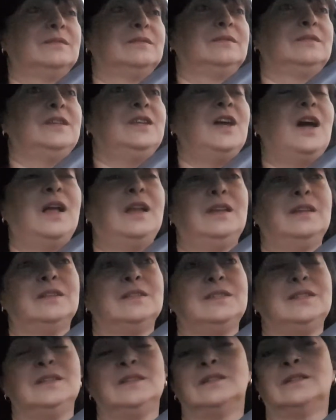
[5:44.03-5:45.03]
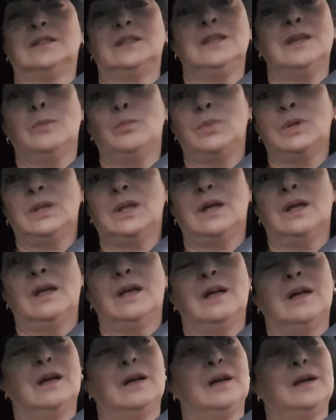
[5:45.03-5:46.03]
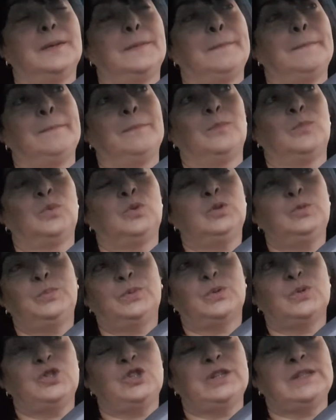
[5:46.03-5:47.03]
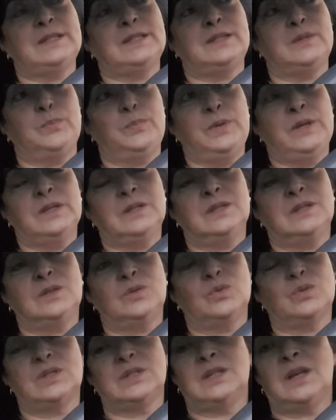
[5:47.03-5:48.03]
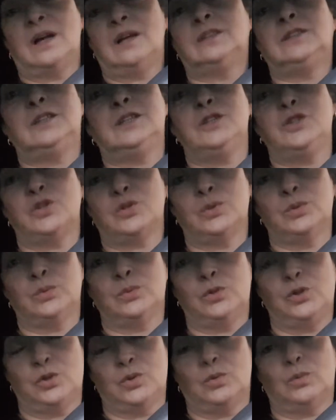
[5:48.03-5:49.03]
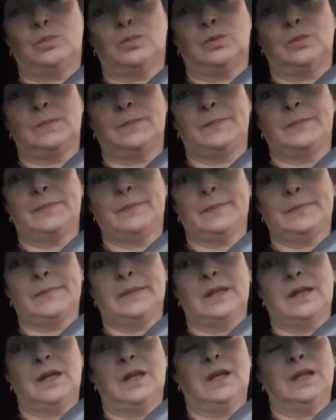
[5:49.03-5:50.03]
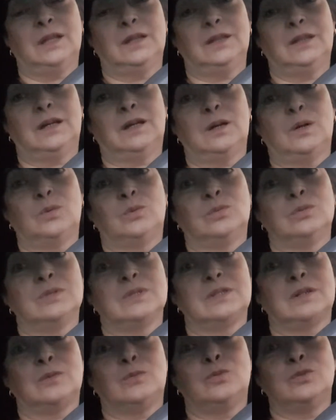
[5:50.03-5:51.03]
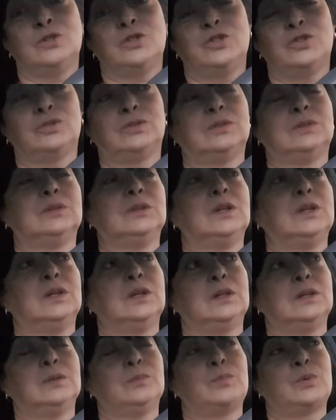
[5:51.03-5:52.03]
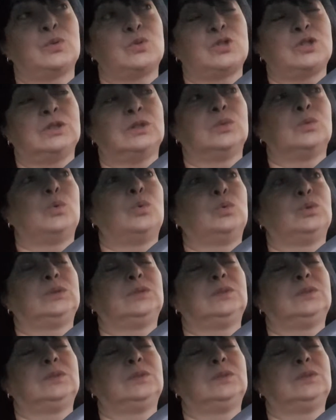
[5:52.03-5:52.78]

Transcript: реально денег не было, будет получать стипендию за отличную учебу. Так как он закончил прошлый год